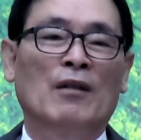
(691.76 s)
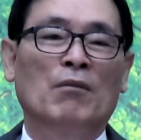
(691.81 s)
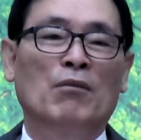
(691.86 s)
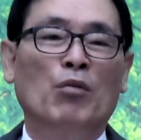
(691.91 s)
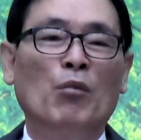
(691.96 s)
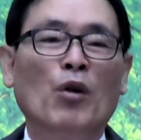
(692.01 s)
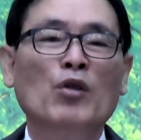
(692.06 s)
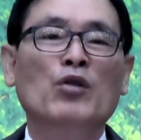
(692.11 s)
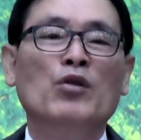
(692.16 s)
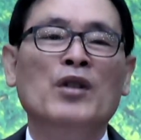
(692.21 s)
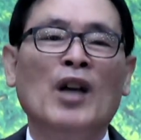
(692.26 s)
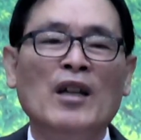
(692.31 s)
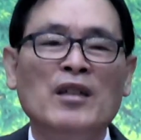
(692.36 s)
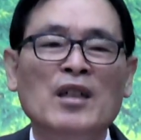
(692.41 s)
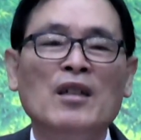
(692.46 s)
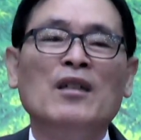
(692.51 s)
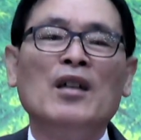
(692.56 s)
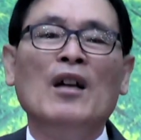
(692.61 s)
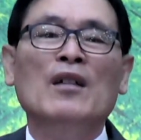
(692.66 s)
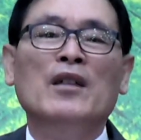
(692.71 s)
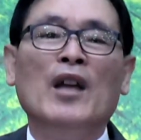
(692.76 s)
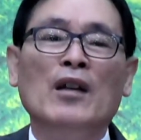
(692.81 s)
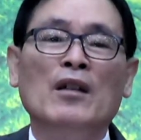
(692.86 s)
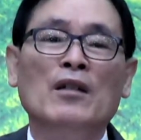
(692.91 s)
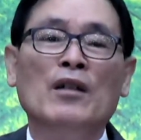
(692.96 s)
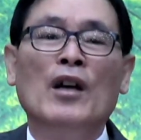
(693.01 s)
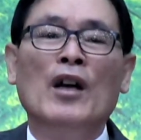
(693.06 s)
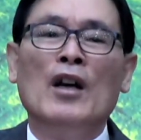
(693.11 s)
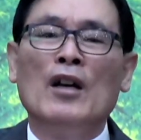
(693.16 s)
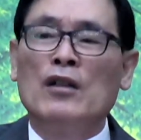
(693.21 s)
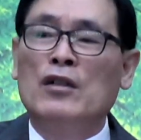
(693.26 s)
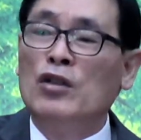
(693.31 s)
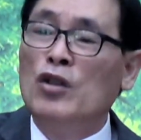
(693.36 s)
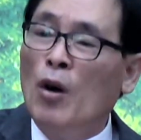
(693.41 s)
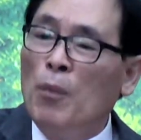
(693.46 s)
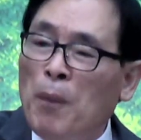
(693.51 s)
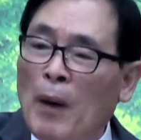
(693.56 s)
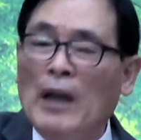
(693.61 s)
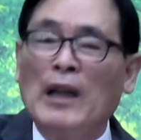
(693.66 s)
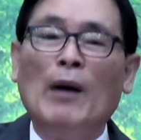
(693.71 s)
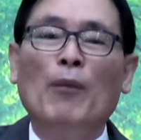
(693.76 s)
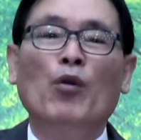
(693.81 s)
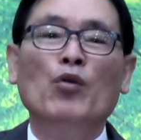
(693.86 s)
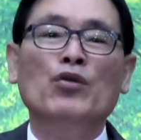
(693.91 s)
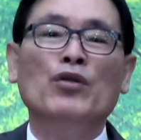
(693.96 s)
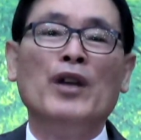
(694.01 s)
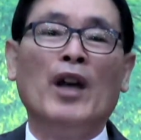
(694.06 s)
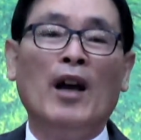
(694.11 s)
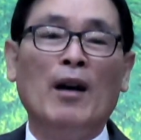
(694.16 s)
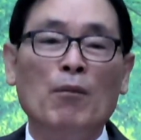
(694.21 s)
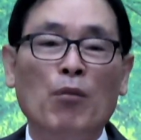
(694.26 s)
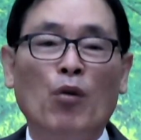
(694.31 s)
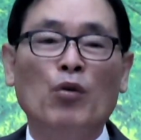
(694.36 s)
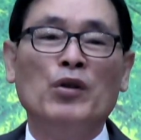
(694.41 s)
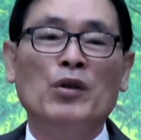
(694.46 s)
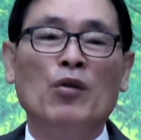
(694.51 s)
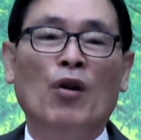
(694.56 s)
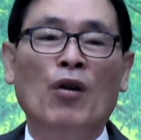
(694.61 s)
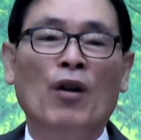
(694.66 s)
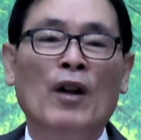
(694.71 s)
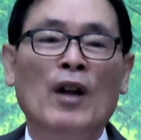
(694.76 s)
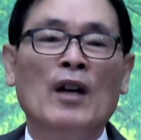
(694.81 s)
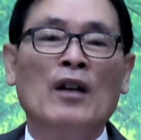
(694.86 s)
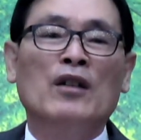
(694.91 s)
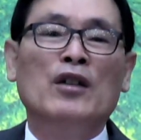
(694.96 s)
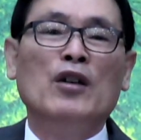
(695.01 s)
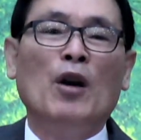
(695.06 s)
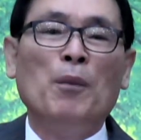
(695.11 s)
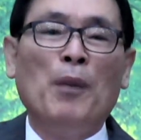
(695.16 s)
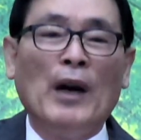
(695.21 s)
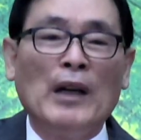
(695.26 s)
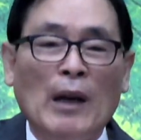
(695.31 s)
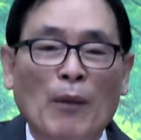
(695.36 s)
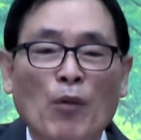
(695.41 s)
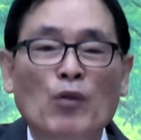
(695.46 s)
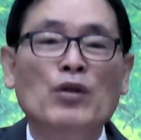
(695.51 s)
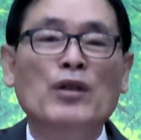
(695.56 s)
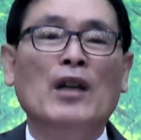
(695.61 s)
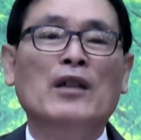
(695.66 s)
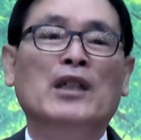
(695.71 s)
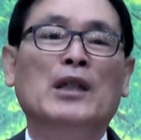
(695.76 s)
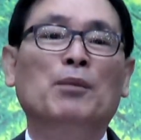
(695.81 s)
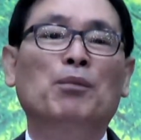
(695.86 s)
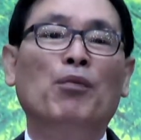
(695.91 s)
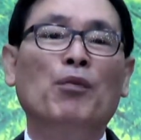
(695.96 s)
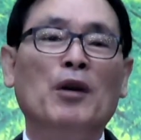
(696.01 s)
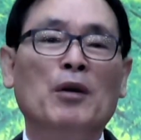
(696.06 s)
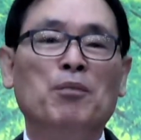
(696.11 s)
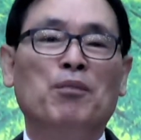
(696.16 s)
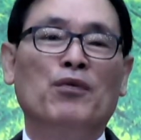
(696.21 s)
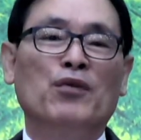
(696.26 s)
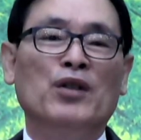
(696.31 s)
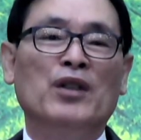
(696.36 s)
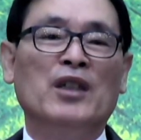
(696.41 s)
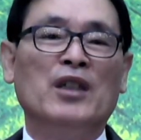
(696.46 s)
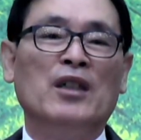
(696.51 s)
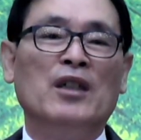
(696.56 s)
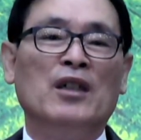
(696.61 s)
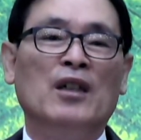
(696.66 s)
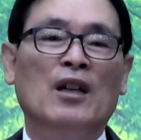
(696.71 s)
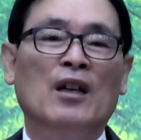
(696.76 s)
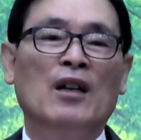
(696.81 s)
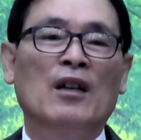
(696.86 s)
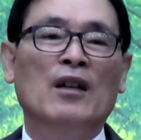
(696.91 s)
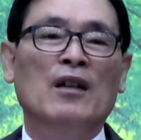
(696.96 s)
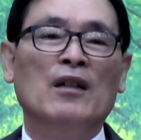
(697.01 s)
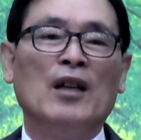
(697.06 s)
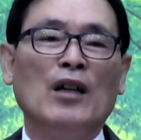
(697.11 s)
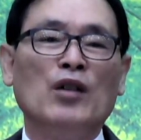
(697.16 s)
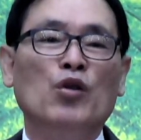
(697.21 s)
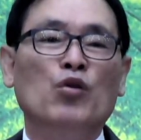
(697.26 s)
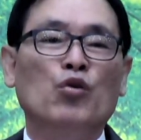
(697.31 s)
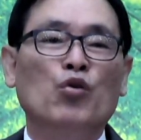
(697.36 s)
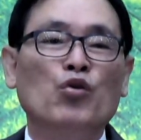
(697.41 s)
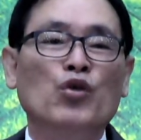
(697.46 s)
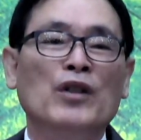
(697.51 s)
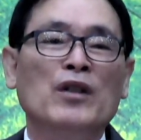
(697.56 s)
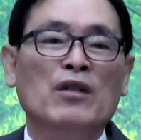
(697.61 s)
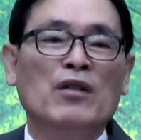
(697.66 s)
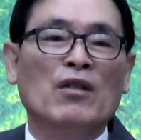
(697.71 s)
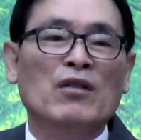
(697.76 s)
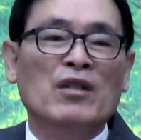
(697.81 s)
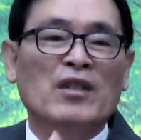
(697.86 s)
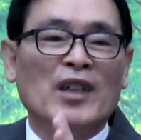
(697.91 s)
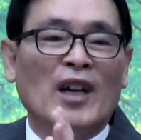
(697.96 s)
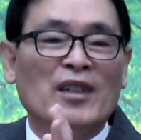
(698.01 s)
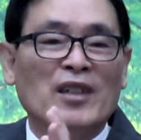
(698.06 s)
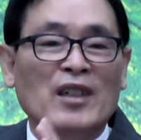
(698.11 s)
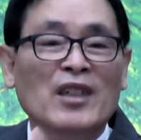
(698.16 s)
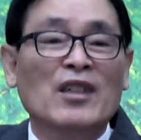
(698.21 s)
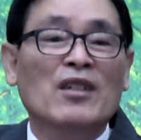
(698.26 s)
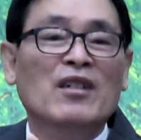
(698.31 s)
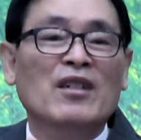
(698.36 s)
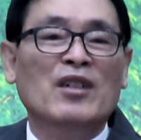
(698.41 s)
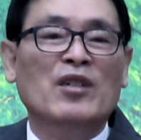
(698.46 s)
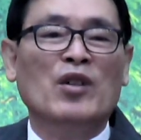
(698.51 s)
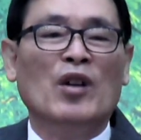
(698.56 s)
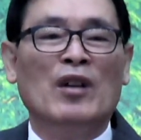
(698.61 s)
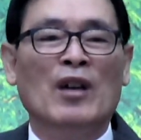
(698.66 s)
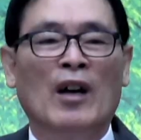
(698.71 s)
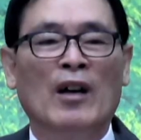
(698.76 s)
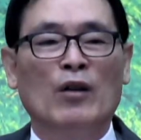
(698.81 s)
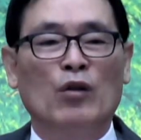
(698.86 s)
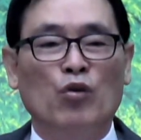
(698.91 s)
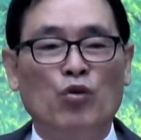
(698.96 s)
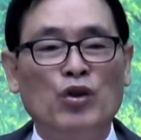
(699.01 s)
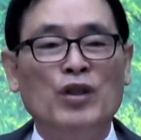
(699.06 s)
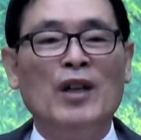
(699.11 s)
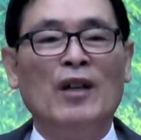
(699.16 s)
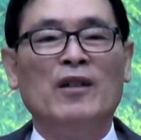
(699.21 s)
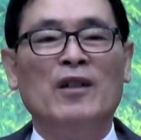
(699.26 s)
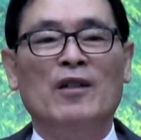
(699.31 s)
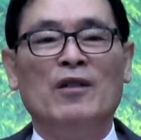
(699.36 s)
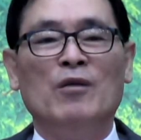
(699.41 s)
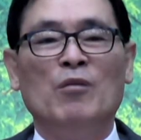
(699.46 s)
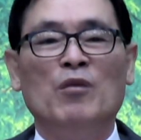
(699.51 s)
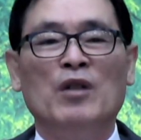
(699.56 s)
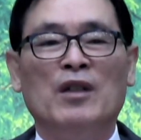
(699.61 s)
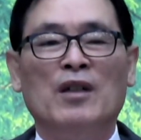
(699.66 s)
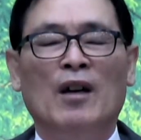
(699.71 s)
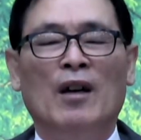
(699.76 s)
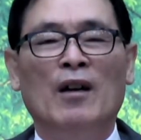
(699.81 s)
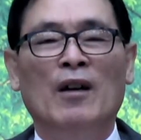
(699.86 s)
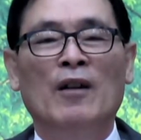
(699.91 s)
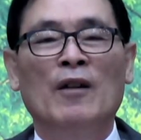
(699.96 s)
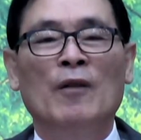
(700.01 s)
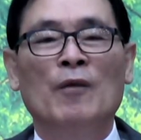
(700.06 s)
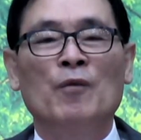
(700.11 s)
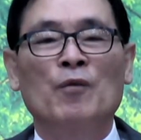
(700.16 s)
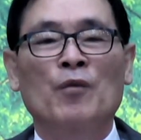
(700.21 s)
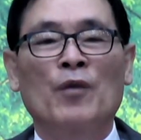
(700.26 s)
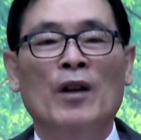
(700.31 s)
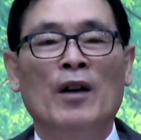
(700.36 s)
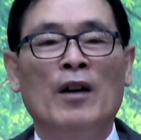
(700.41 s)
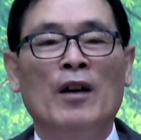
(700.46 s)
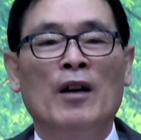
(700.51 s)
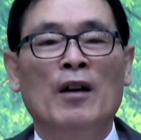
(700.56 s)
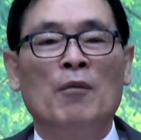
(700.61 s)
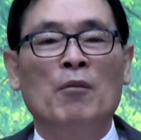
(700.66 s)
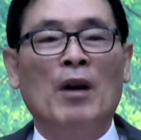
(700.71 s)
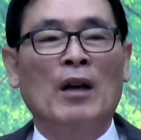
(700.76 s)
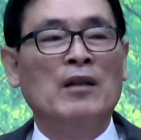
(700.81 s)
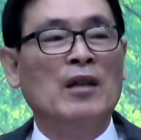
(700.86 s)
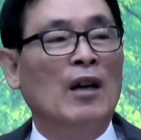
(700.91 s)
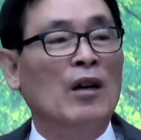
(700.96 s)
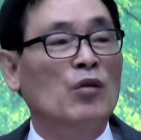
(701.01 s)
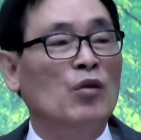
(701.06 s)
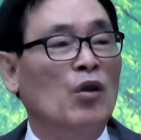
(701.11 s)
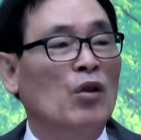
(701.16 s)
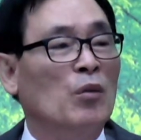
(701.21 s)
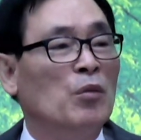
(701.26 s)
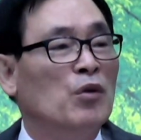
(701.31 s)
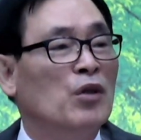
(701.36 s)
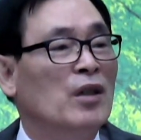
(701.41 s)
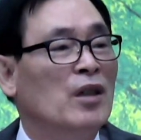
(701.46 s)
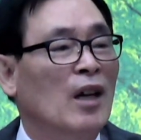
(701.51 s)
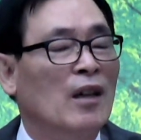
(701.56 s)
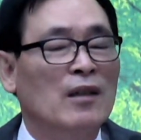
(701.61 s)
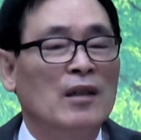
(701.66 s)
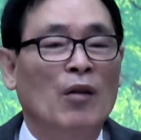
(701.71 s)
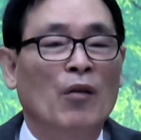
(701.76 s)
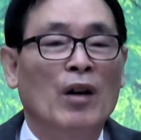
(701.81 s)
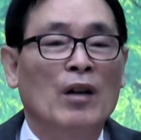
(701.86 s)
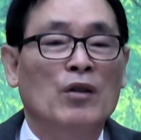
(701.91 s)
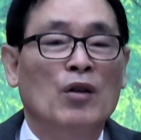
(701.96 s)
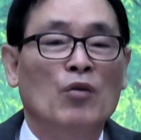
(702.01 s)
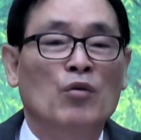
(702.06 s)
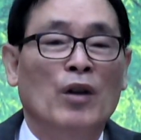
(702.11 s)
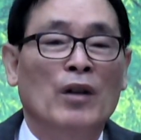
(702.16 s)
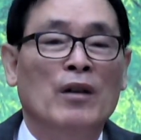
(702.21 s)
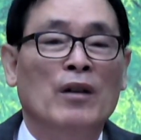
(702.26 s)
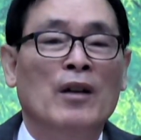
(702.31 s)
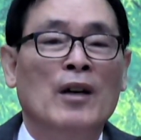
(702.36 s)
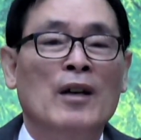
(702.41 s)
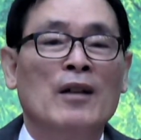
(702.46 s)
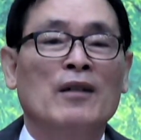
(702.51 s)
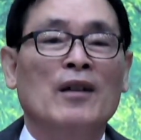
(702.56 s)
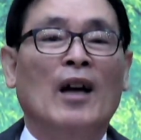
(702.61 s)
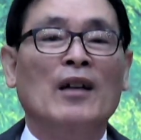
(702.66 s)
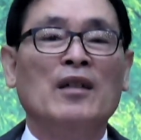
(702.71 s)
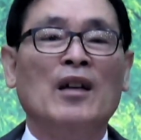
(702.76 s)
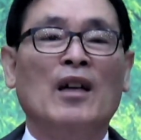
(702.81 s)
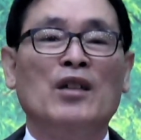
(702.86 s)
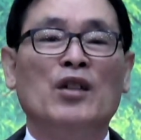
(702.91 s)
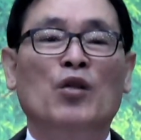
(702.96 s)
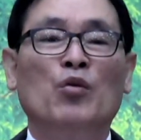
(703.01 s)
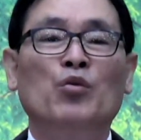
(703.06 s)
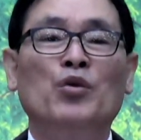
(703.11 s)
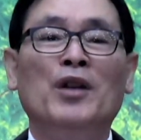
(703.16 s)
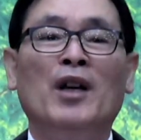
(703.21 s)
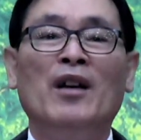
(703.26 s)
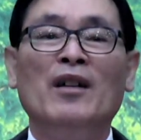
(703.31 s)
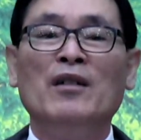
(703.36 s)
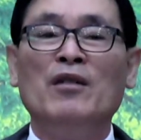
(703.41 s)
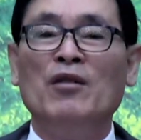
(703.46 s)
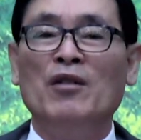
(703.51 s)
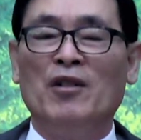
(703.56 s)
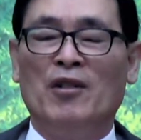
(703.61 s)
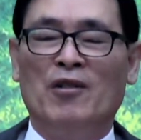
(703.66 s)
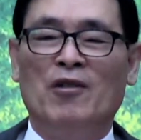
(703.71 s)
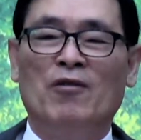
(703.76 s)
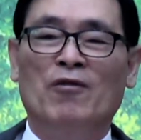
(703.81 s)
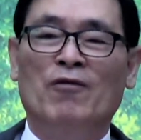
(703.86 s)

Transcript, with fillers: 부모는 자식 잘 때는 그거 바라보는 게 행복이고 그거 바라보는 게 기쁨일 뿐이지 사실 누리는 건 그 자신이 누리지, 누리지 않겠습니까? 마찬가지로 여러분 신앙생활 결국엔 나 자신을 위해 하는 거예요.